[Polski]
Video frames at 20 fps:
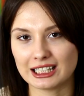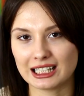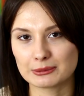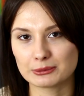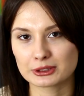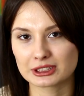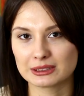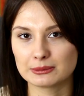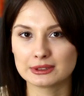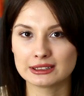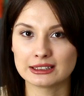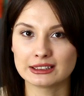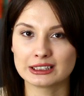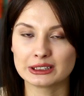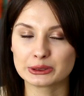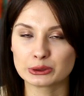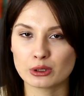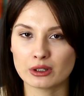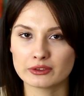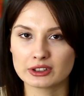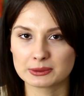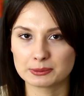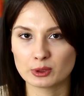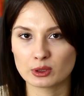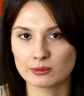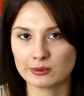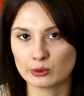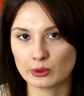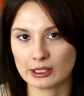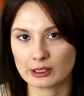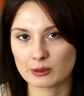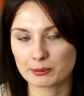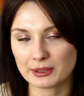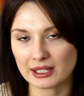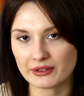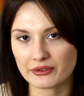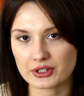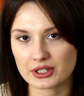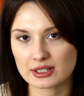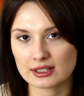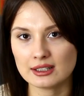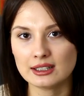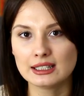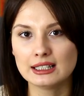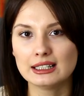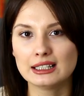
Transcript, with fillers: albo gdyby ten tytułowy zbiór był jako pierwszy,